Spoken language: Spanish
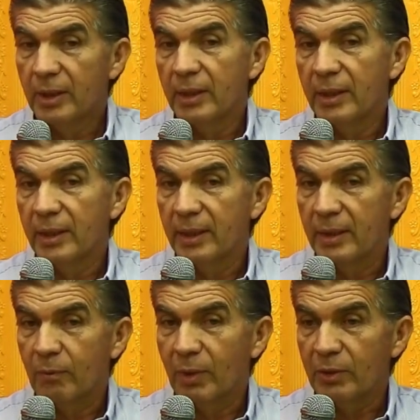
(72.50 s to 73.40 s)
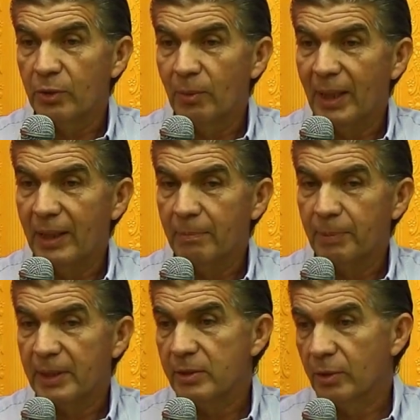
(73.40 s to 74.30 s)
Eh, cuando baja el
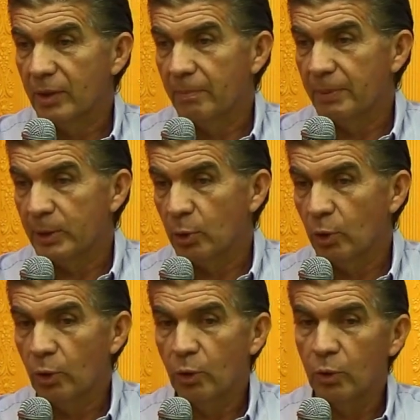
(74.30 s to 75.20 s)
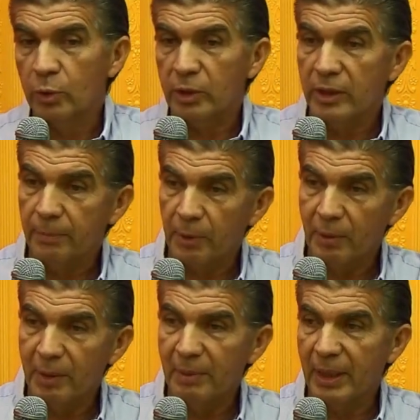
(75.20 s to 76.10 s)
precio del petróleo o tiene
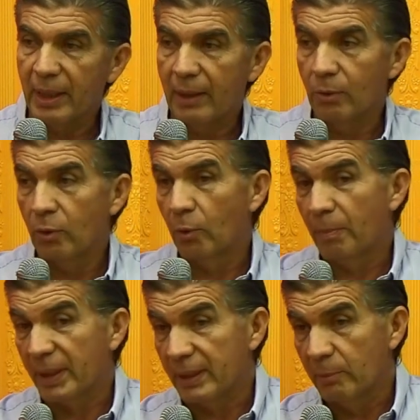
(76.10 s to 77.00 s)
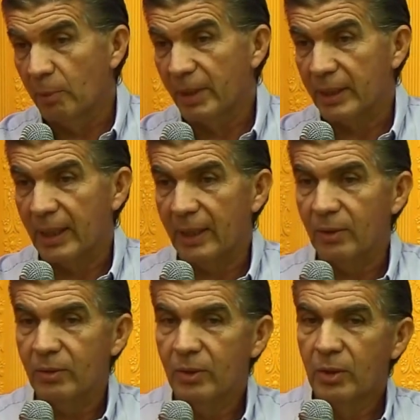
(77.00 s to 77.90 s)
problema el gas o perdemos
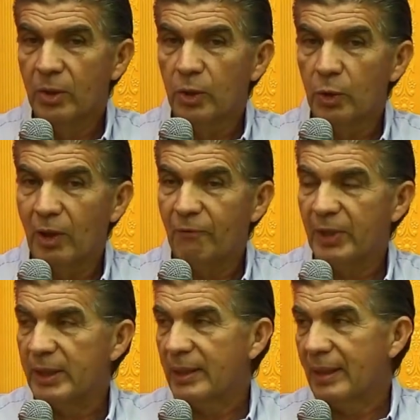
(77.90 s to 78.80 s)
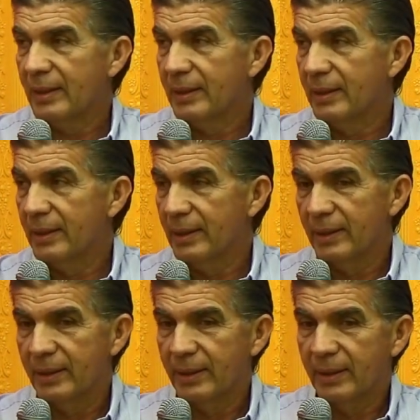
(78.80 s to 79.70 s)
mercado, nos afecta
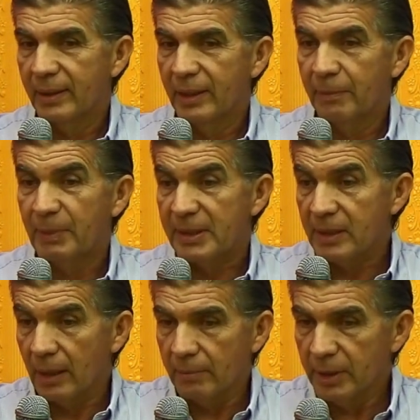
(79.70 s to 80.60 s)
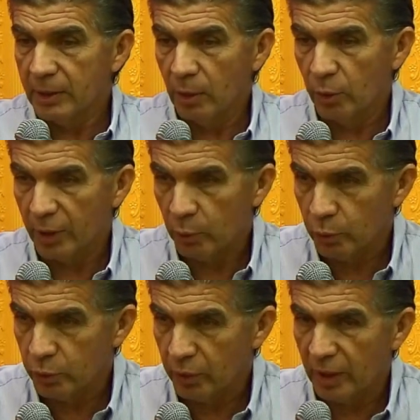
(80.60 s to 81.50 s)
eh, especialmente los
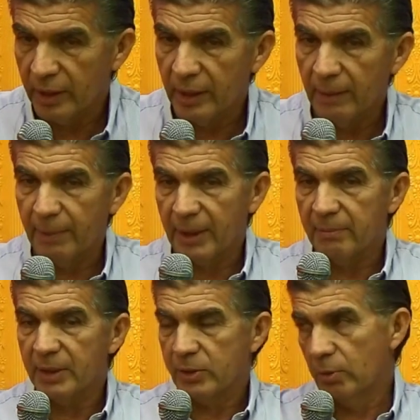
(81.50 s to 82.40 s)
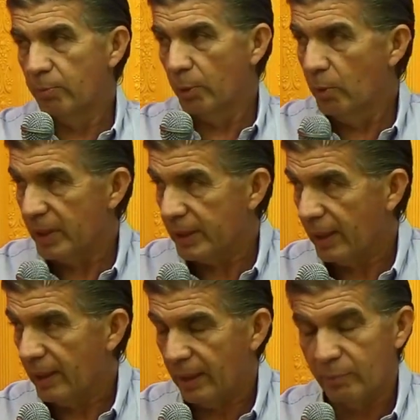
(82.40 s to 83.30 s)
recursos que llega para inversión pública
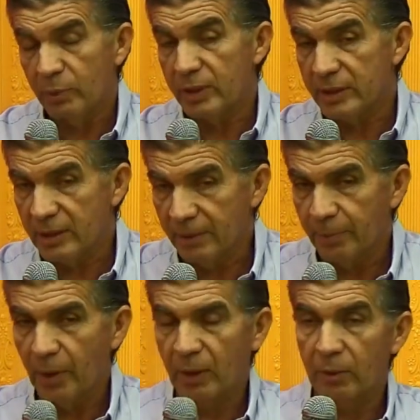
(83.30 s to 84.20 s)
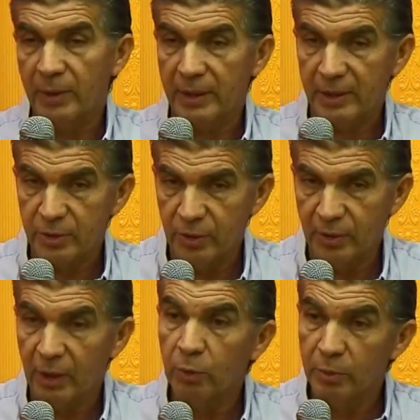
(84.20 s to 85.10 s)
al municipio, a la
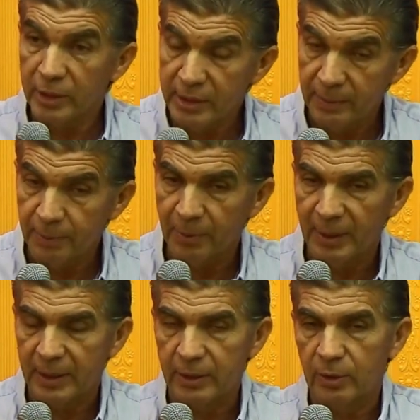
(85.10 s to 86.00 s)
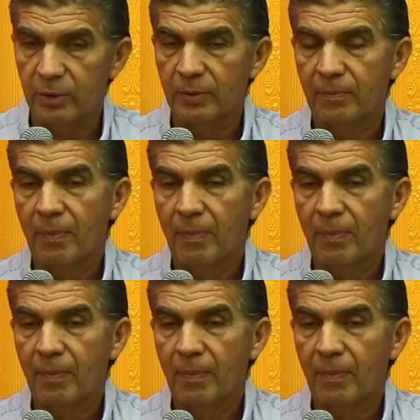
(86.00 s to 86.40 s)
gobernación, a los municipios más que todo.